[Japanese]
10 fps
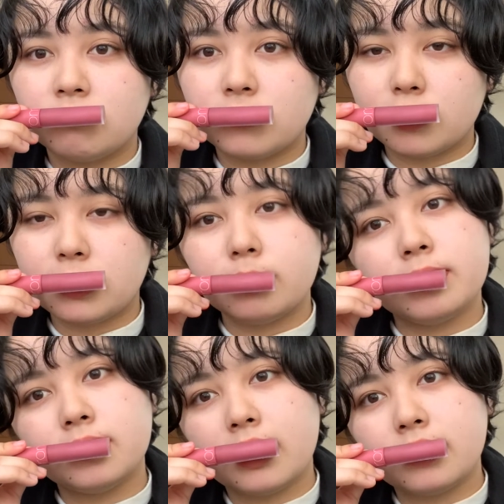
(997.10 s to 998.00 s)

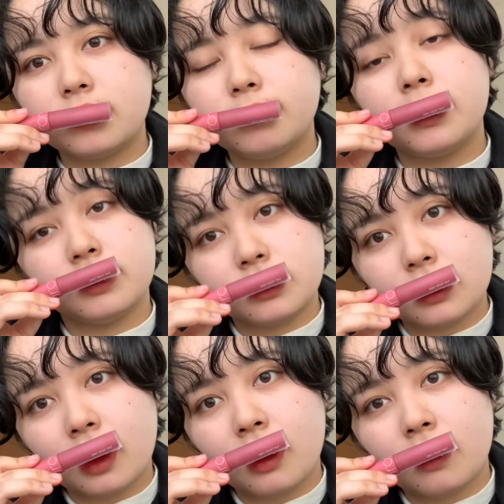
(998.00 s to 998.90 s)
唇大丈夫です
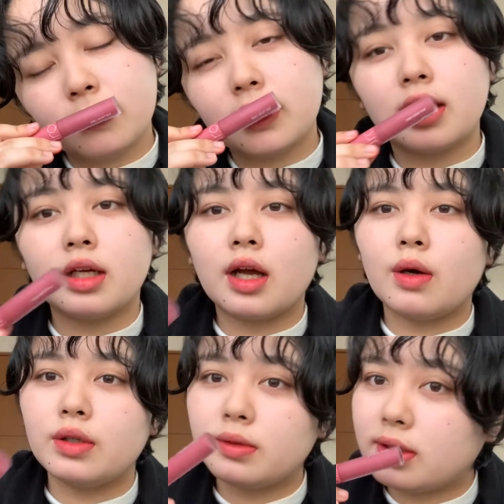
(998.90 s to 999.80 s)
かみたいな
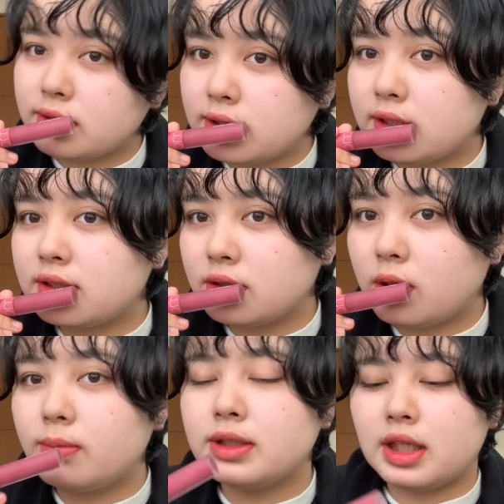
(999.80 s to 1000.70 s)
顔色悪いです
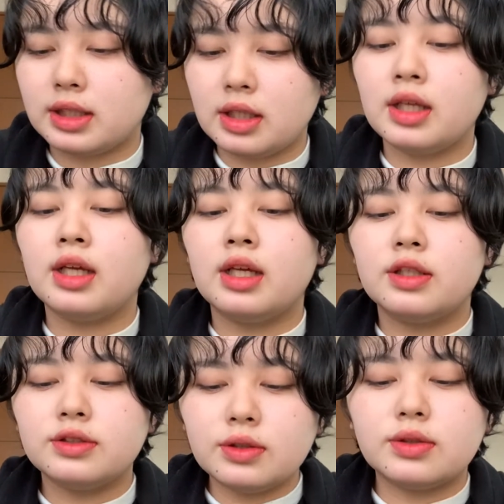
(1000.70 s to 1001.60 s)
よみたいに
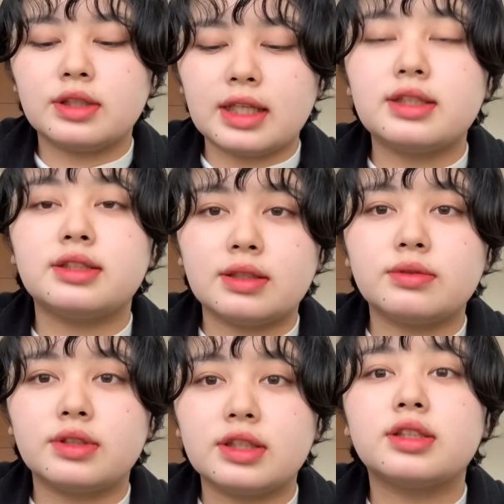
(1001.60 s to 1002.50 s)
ちょっとなっちゃう
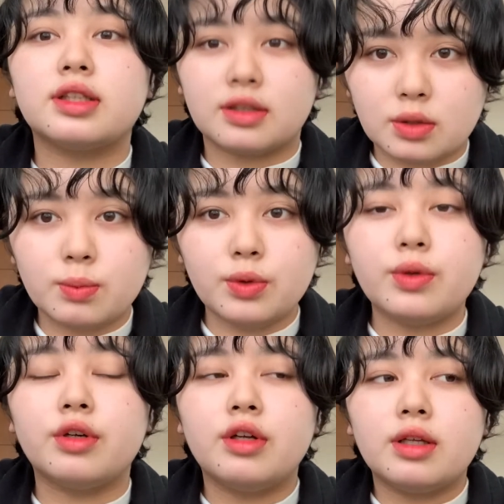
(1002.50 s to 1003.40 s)
んですけれど
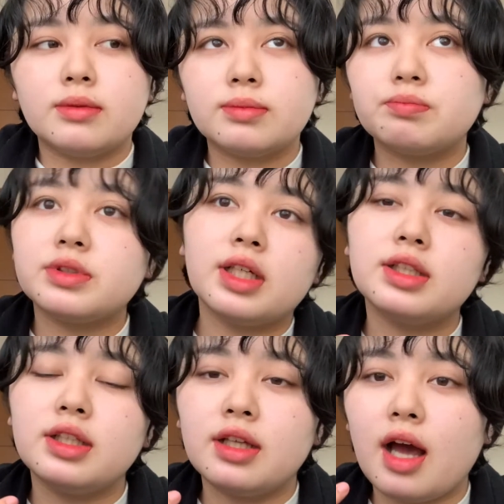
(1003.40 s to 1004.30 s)
も
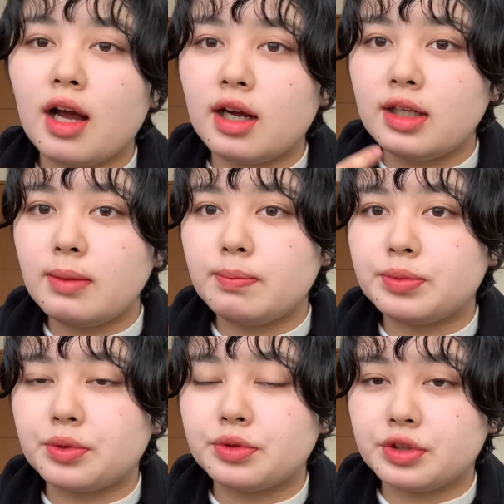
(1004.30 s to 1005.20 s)
先に赤
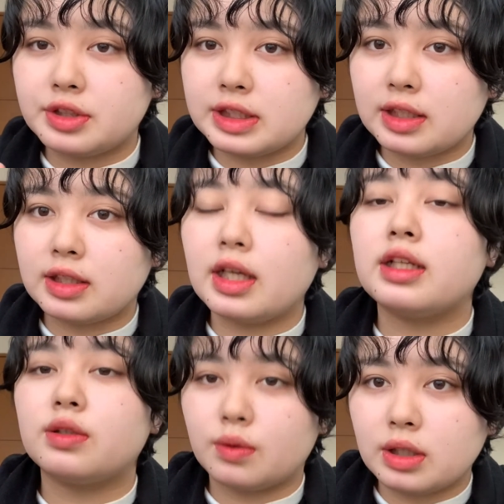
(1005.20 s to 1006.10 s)
リップを塗っちゃった
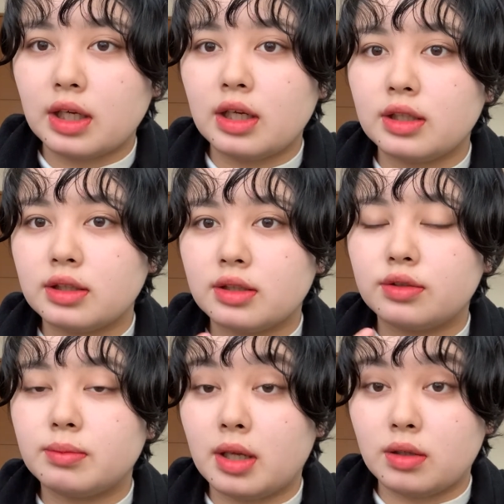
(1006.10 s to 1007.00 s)
りとか
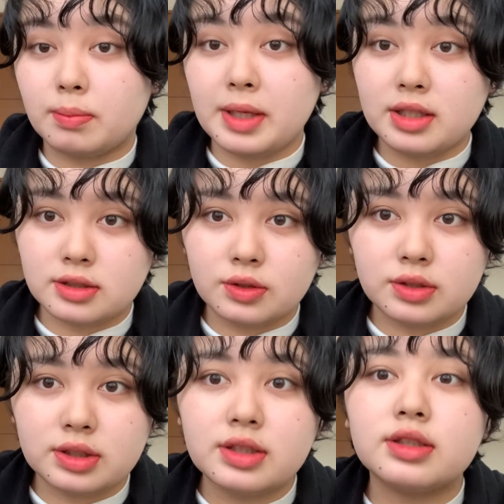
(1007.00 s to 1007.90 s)
あのベースと
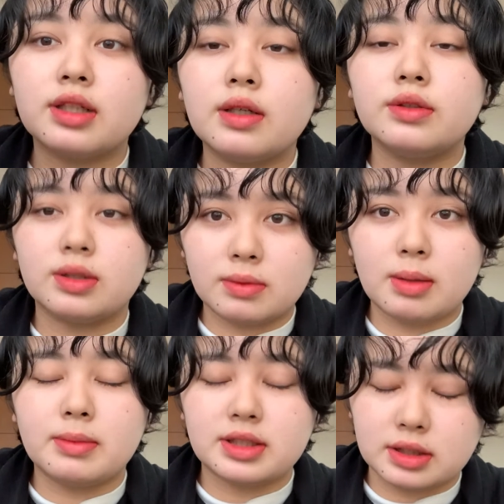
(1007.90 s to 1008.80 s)
して使うには
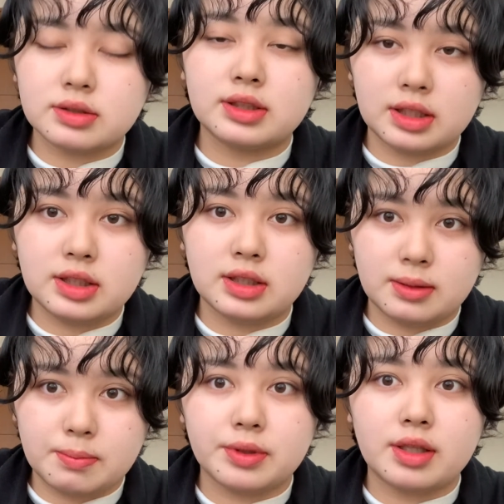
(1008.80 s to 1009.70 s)
めちゃくちゃいい
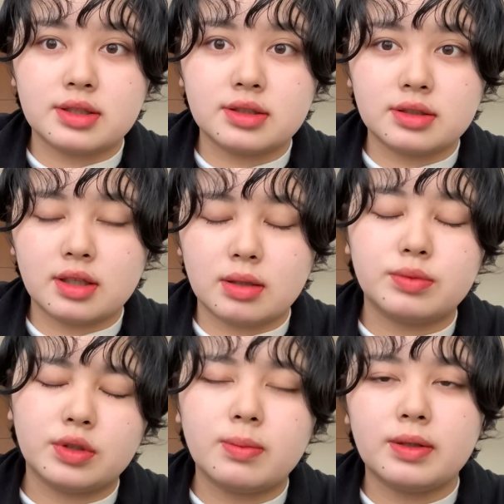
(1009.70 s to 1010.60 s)
リップですあの
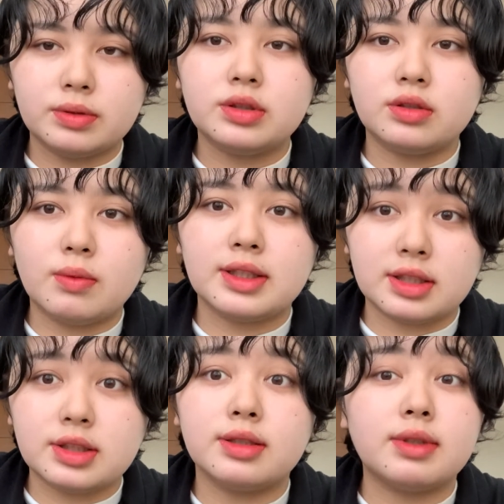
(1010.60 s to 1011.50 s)
ブルベ冬の
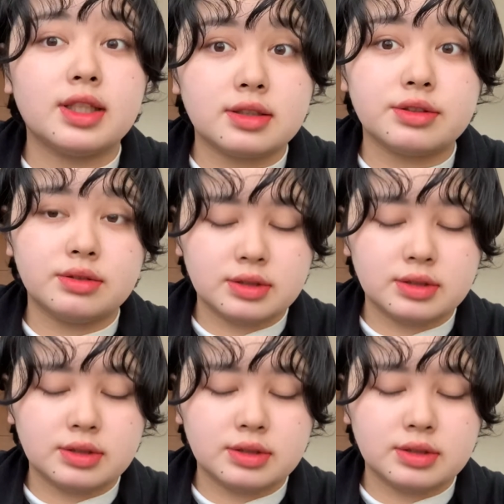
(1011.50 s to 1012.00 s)
私にはですよ